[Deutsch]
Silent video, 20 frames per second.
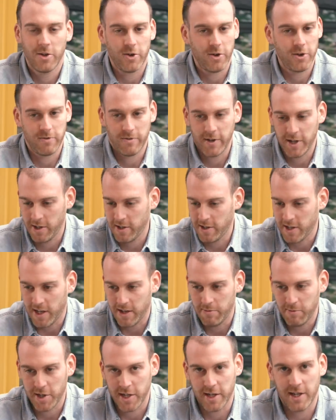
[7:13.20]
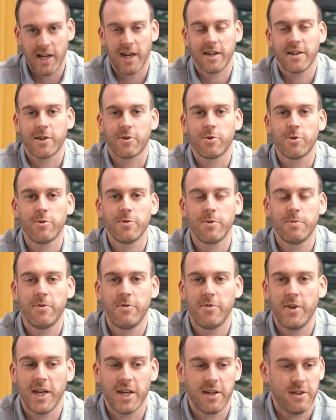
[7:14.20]
und wenn ich da mich entlang der Kurve
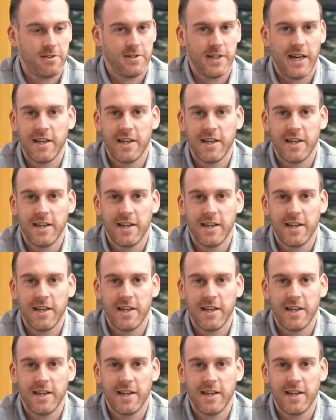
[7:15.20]
bewege, ist